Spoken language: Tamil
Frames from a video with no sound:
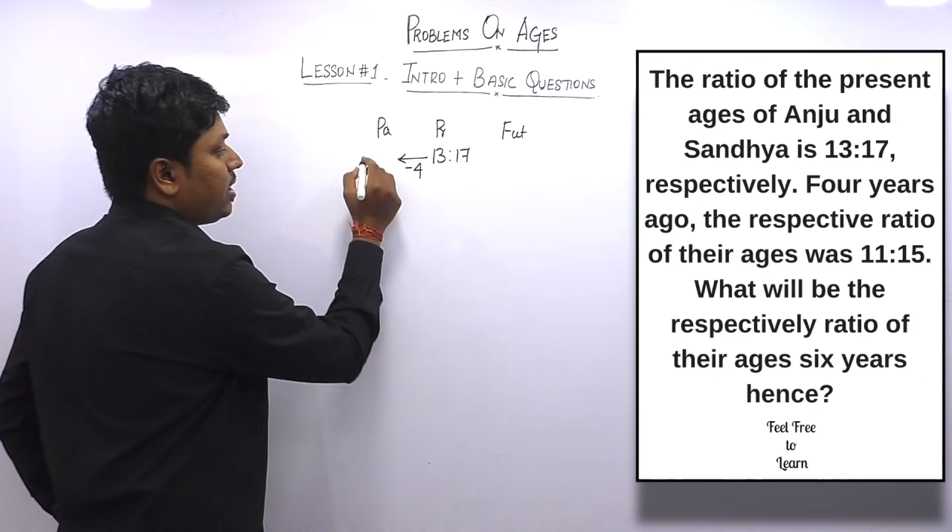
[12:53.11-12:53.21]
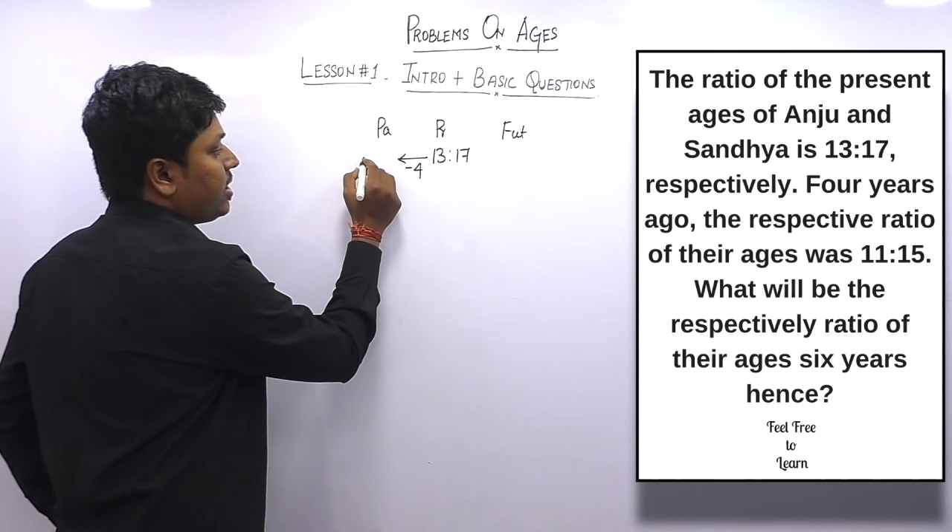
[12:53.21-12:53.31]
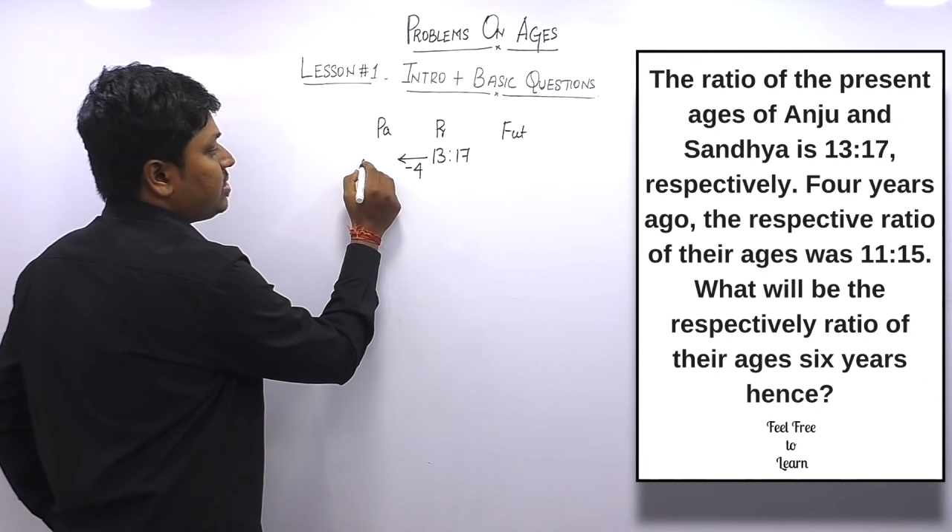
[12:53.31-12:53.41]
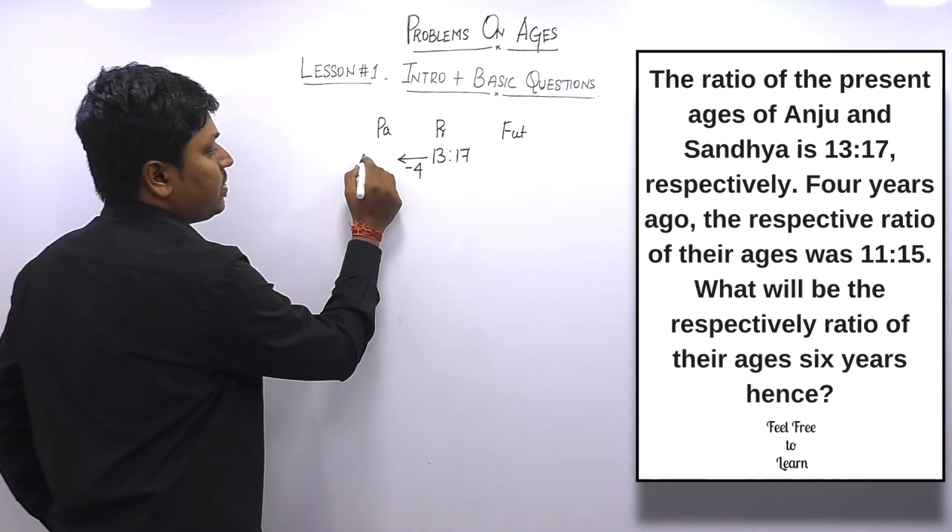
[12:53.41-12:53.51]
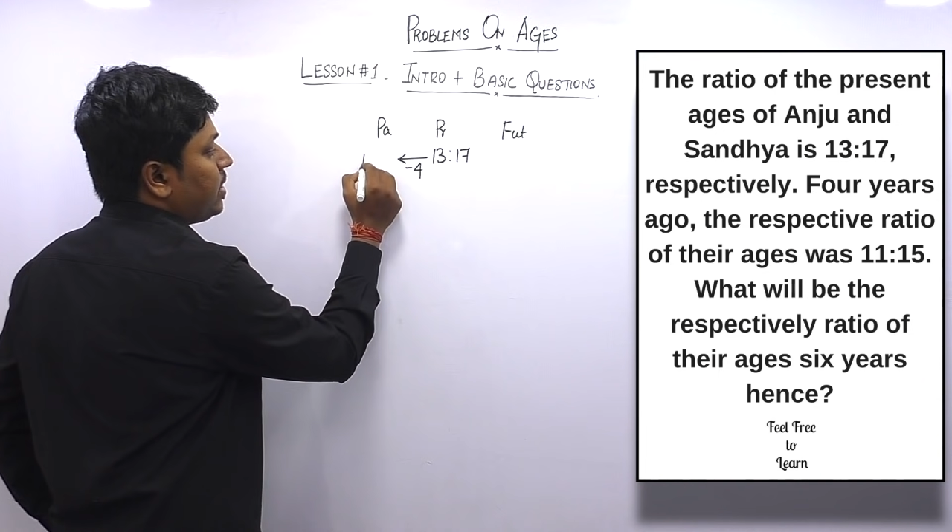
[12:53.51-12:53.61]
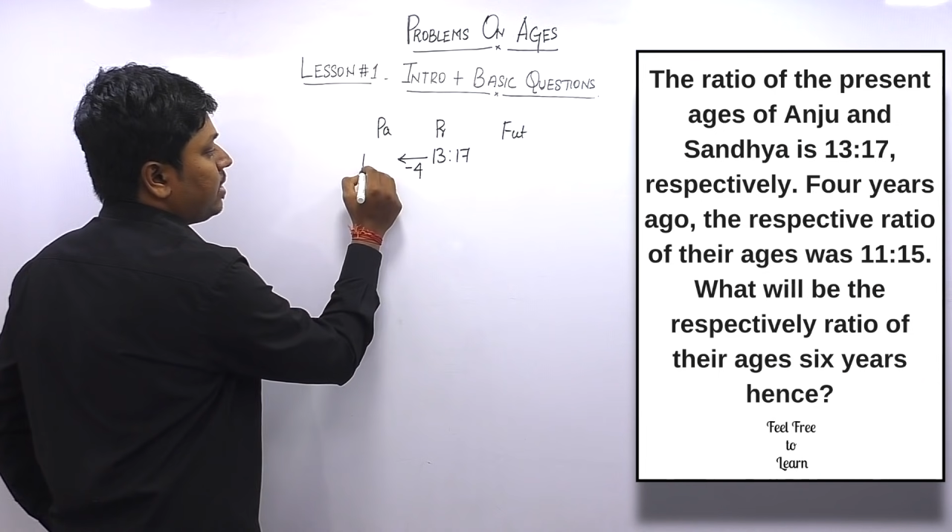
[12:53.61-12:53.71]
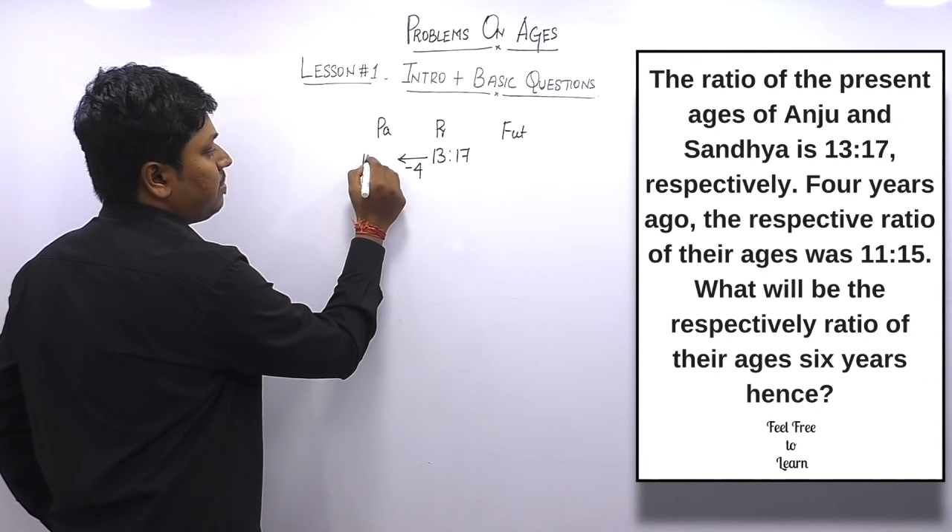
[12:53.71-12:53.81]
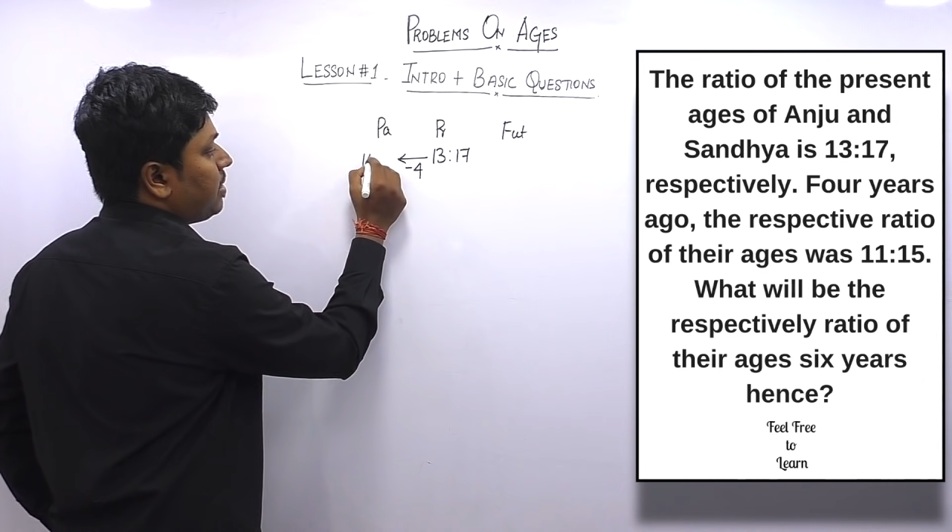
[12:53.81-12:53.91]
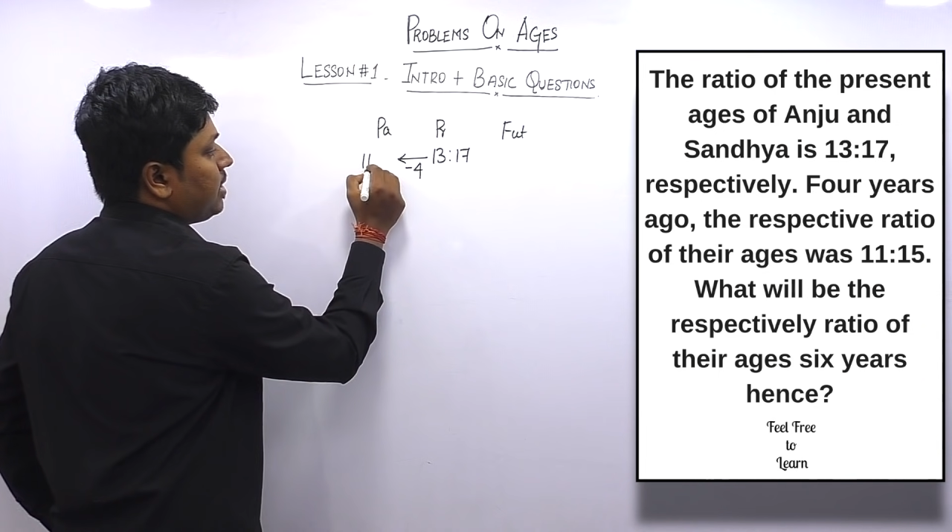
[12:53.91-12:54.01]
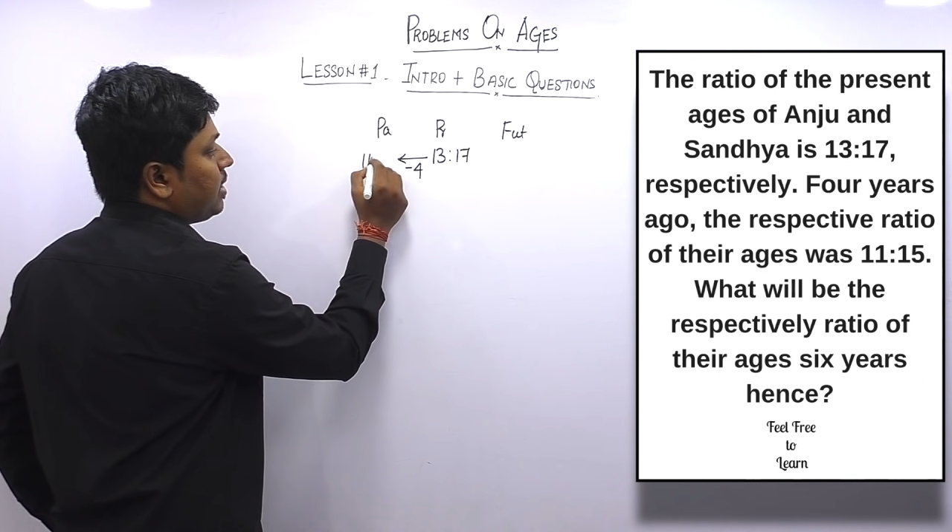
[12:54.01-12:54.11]
ரேஷியோ
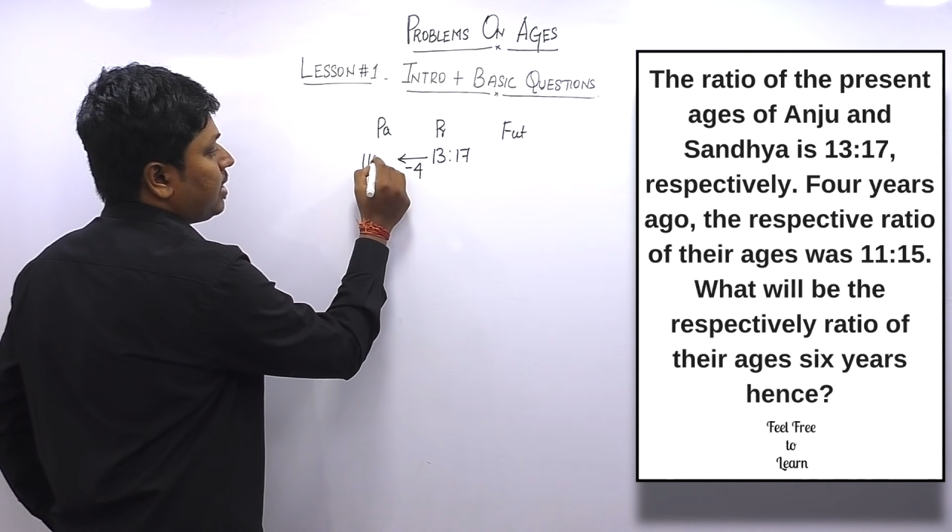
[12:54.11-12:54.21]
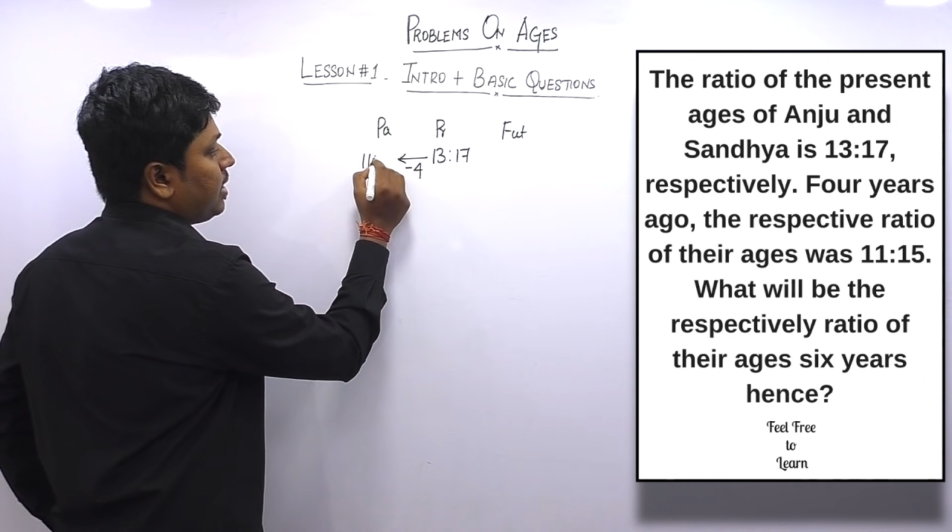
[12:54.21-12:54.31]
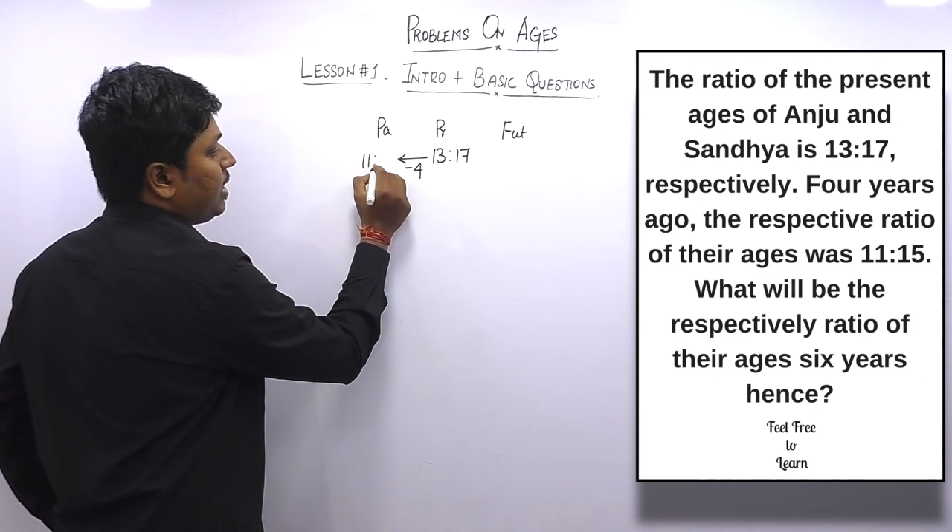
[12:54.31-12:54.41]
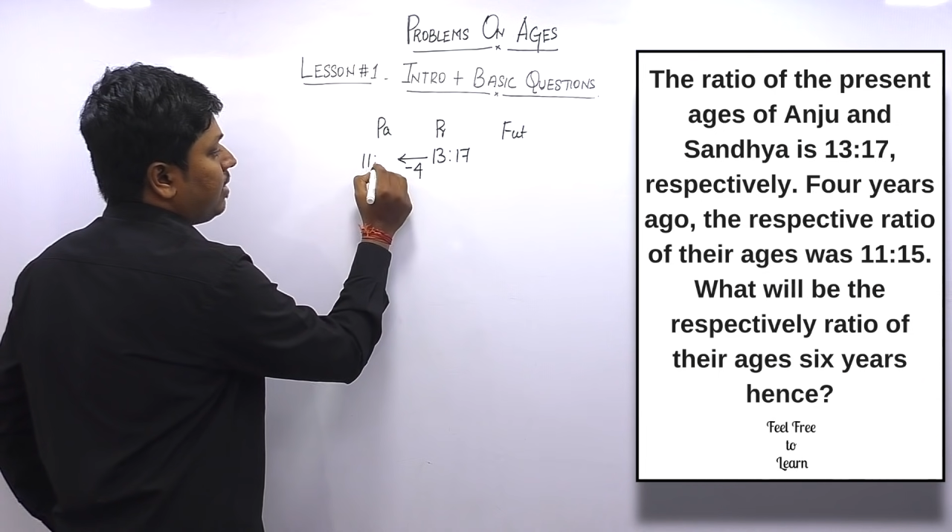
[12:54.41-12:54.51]
என்னென்னு பார்த்தீங்கன்னா